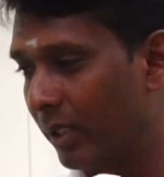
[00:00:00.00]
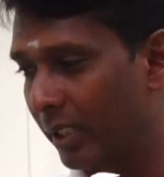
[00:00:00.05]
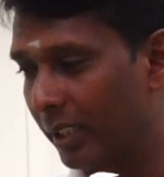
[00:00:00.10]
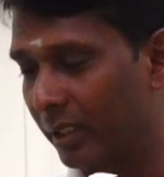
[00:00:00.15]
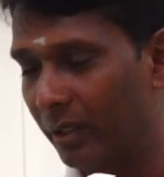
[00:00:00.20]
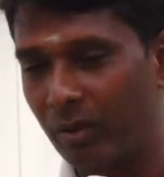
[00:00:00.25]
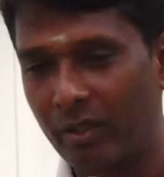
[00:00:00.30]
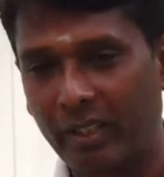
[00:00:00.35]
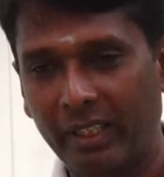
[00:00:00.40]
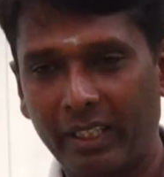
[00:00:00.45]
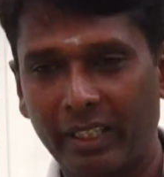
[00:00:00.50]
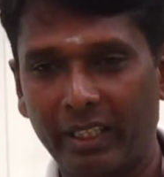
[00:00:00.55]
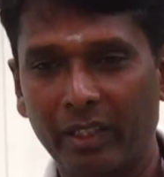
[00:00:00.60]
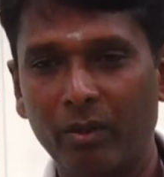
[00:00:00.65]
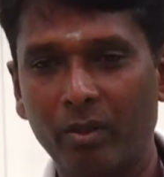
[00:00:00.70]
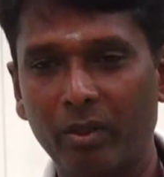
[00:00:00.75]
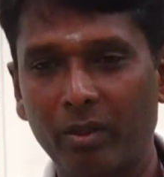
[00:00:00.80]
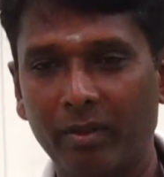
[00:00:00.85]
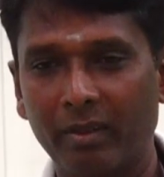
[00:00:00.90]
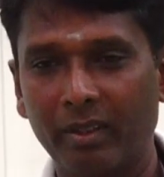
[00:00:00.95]
ஏதோ ஒரு
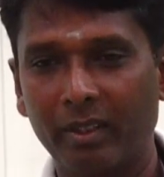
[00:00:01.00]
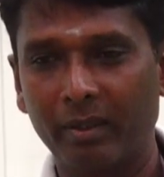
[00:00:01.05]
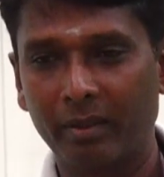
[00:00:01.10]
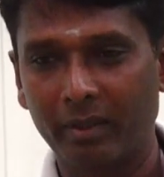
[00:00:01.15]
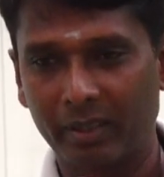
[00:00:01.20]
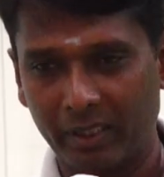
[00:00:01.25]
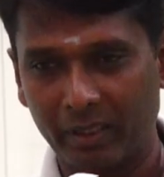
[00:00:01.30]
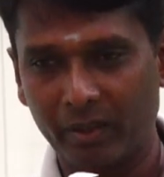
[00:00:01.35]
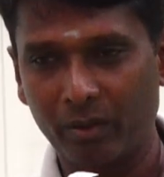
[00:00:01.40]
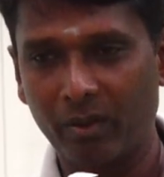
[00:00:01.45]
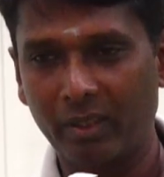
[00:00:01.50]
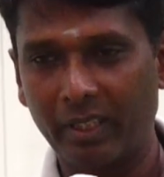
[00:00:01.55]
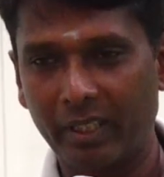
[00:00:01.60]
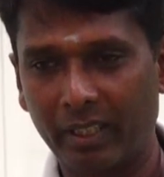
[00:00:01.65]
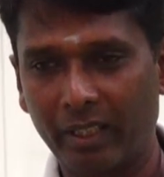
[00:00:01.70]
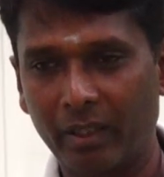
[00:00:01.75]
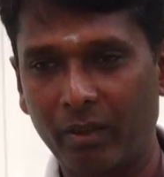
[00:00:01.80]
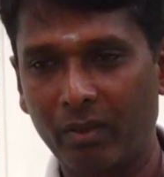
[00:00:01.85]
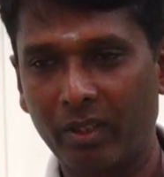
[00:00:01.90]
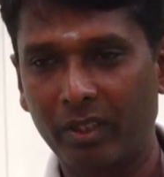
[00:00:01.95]
இடையூறு ஏதோ ஒரு
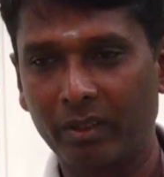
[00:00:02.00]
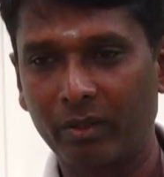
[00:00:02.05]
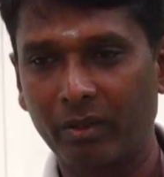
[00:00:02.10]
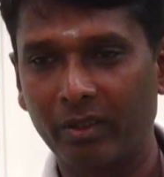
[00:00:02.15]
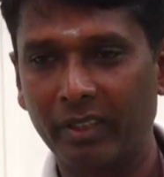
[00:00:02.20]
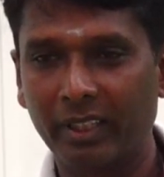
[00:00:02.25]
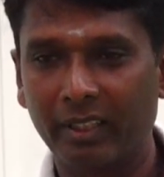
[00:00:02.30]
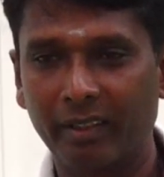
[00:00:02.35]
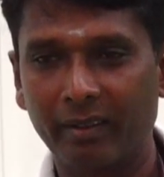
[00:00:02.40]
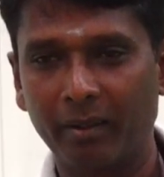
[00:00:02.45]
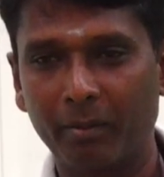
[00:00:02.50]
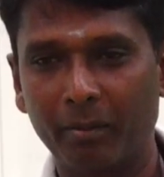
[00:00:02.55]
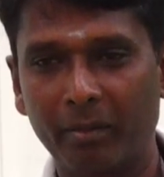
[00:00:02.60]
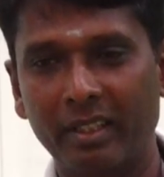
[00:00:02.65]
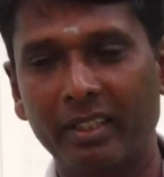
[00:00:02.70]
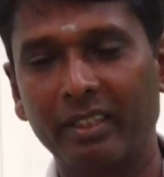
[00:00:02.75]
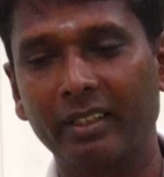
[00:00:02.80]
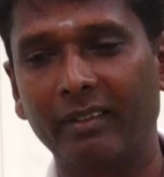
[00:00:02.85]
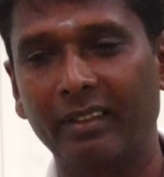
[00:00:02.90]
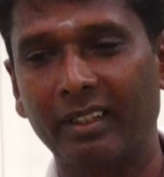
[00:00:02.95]
இடையூறாக சொல்லி அது
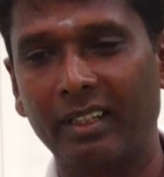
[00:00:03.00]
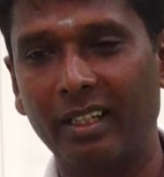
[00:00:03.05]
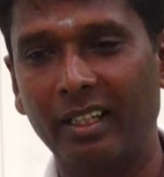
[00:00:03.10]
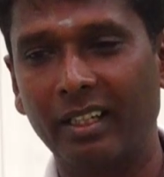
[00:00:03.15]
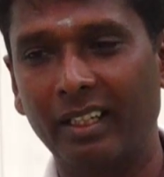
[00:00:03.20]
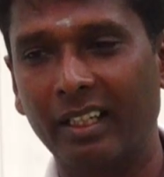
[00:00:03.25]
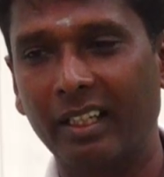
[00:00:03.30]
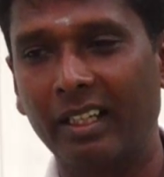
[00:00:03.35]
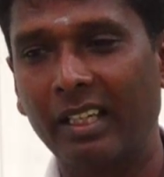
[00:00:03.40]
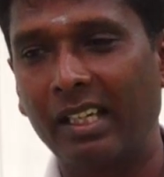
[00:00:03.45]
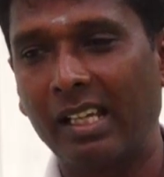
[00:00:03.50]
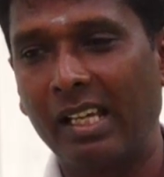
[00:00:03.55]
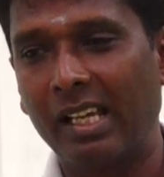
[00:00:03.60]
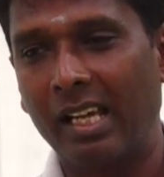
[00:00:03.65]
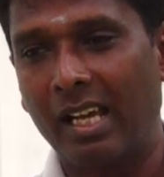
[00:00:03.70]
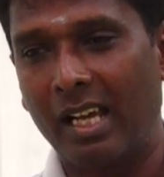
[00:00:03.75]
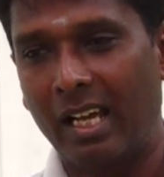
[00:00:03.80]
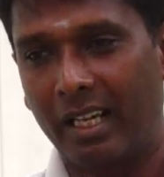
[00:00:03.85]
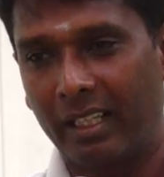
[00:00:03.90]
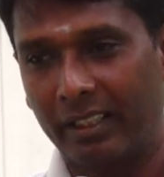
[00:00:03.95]
மரத்தை வெட்டுறாங்க
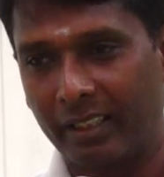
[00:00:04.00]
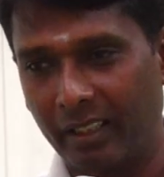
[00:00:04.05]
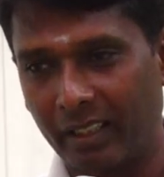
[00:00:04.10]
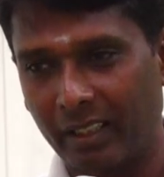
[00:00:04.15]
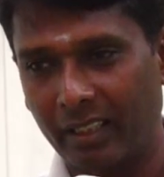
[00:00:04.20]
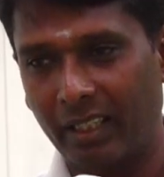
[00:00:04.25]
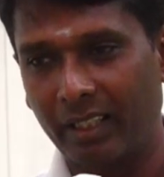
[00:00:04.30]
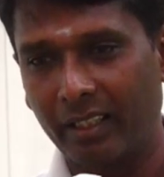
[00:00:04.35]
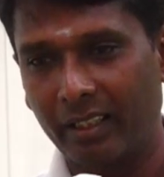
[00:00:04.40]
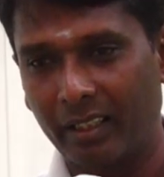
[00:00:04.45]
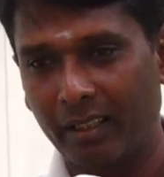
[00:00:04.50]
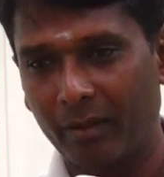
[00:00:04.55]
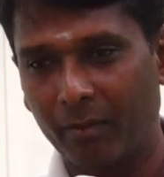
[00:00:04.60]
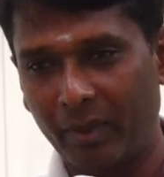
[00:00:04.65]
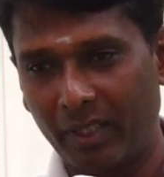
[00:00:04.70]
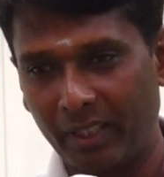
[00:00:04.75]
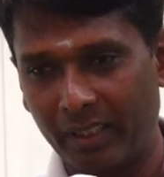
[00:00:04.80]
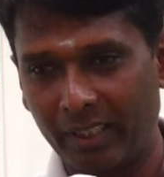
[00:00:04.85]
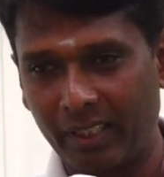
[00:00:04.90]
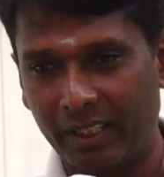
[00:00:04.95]
அதே காது
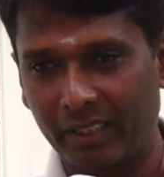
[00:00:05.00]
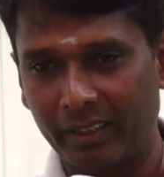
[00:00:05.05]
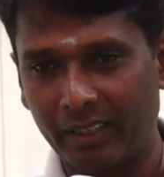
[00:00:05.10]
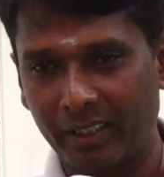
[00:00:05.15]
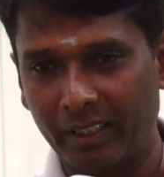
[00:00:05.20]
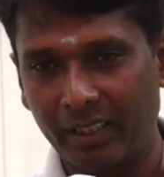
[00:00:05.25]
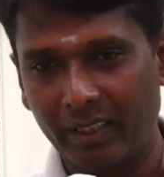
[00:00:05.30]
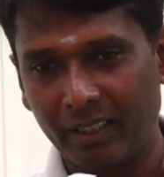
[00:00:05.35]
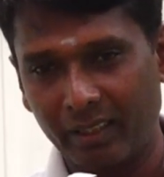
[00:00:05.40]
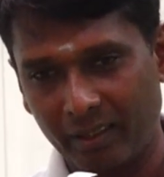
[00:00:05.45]
பாதுகாத்தாலே